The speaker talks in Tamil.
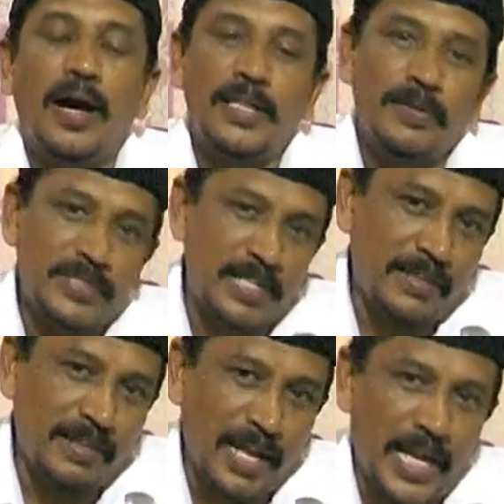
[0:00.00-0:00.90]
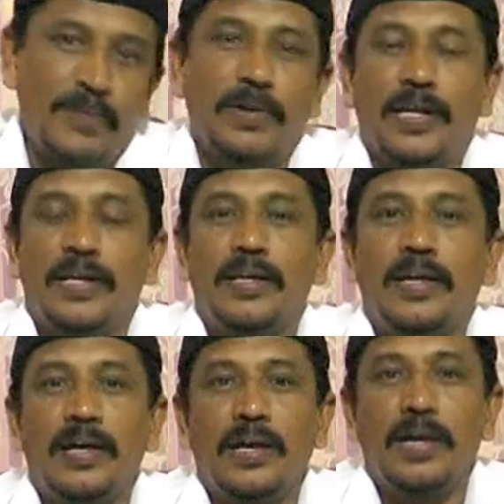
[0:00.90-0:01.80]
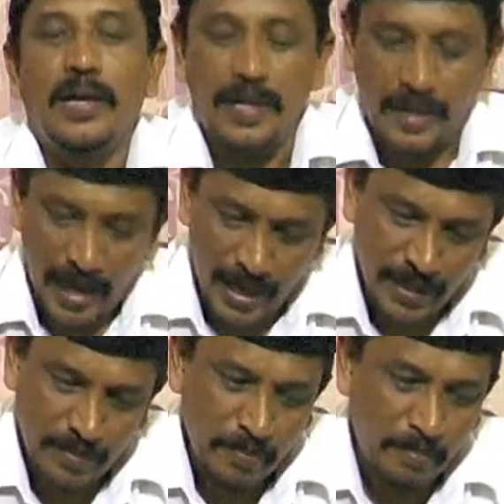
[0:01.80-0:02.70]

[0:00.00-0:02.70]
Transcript: அந்த வசனத்தில் இறைவன் நான்